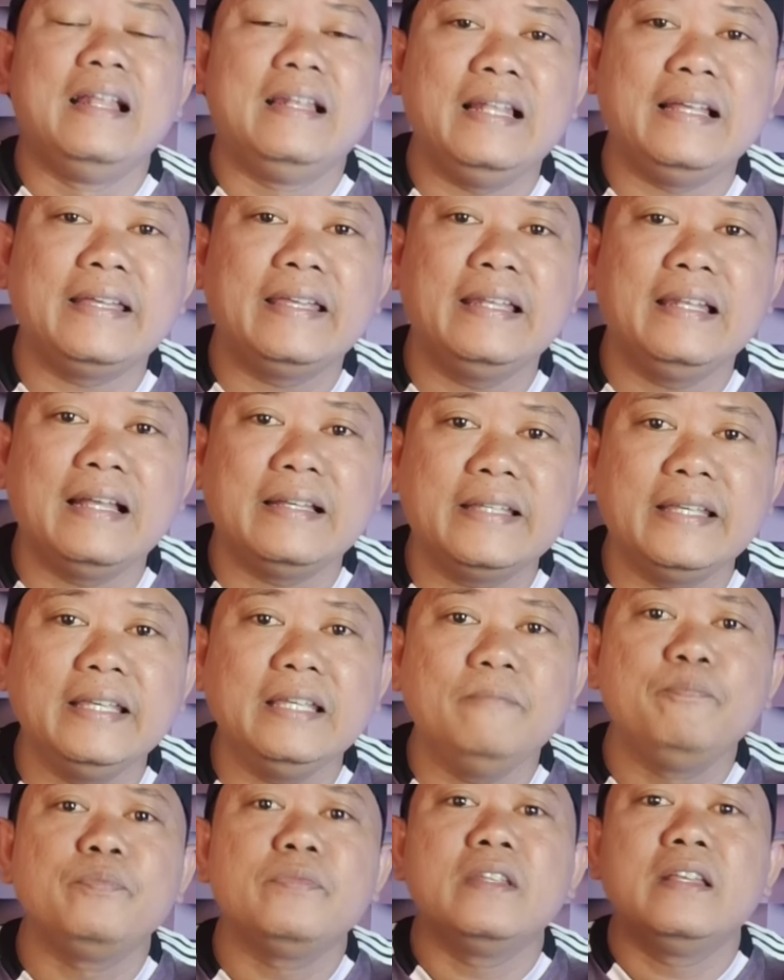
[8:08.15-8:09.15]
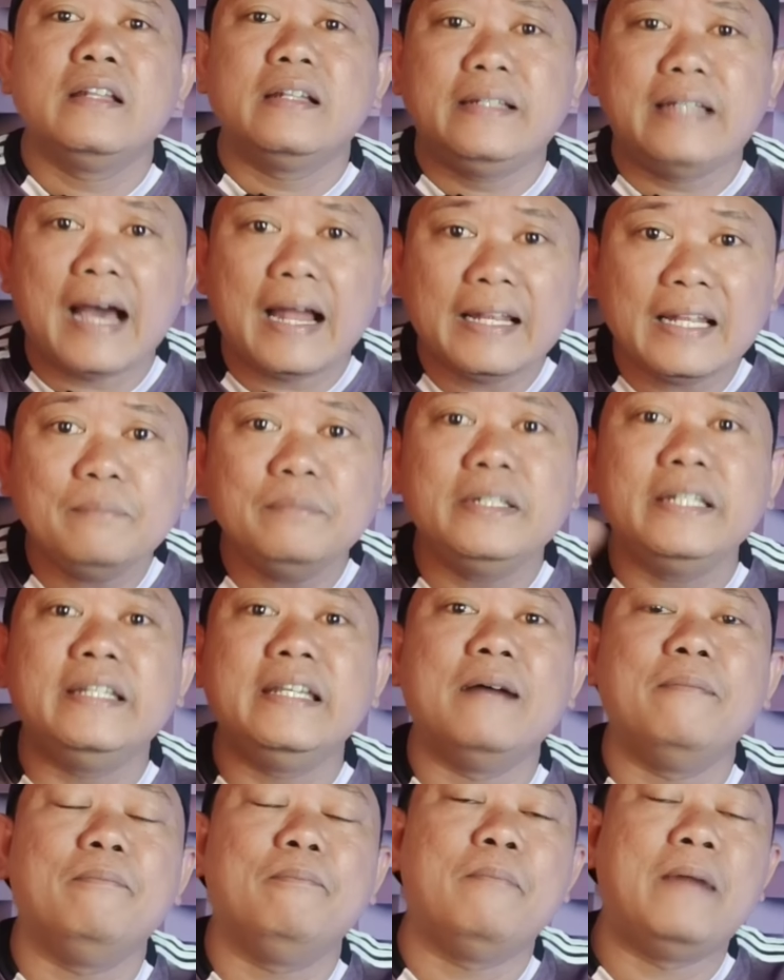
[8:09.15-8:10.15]
lagi-lagi dalam
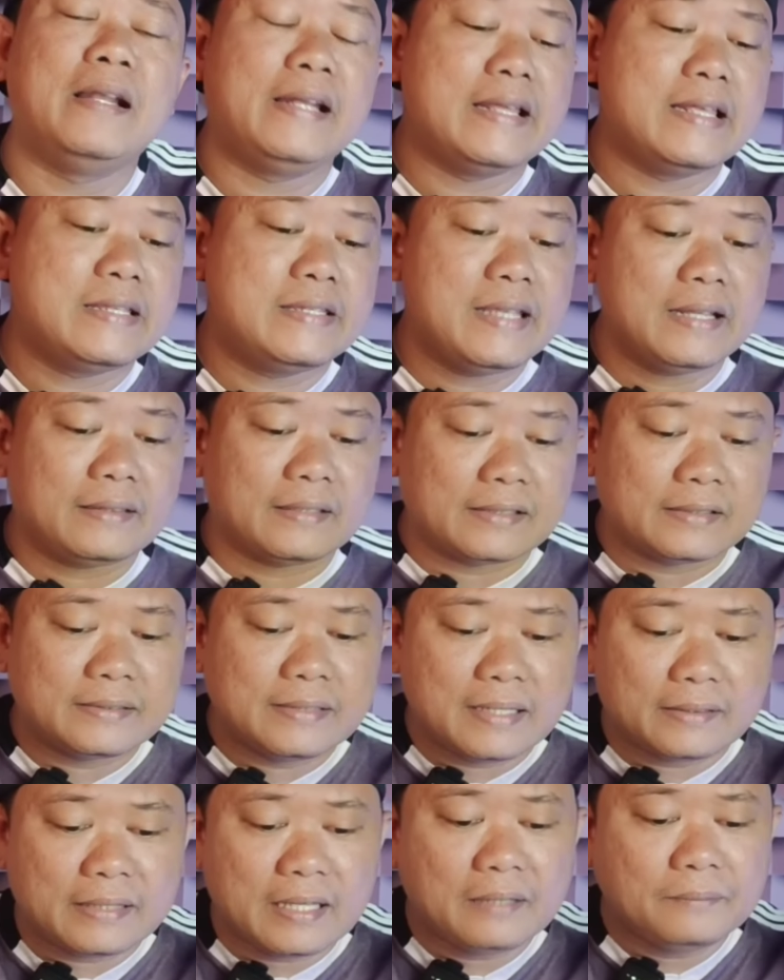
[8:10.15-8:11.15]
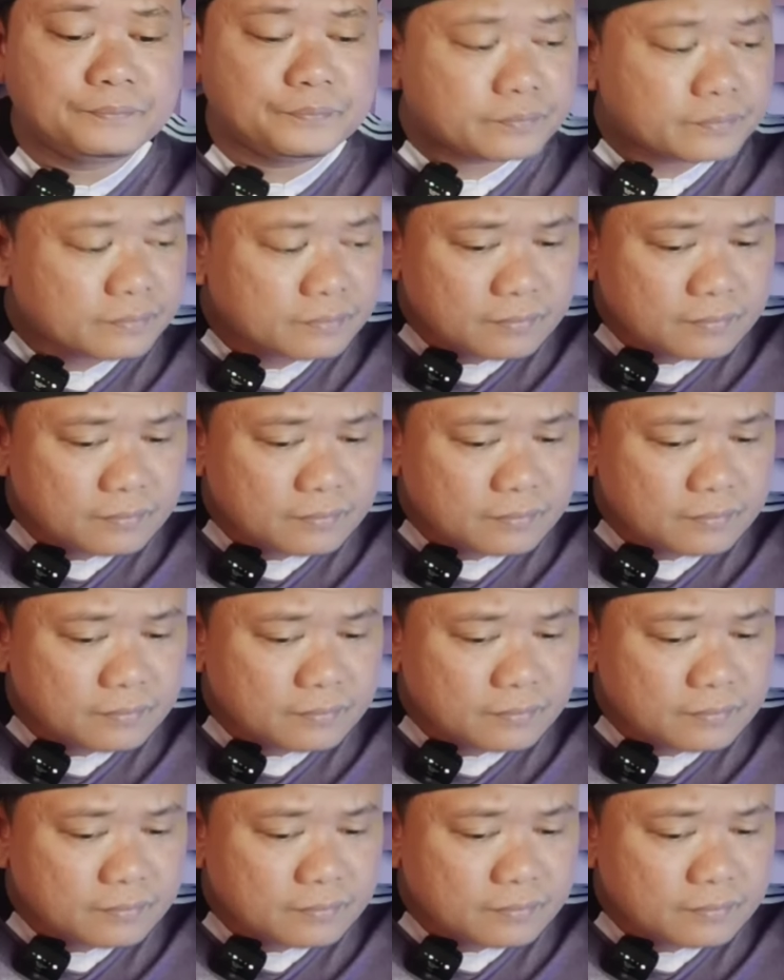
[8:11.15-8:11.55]
diam Malaysia ternyata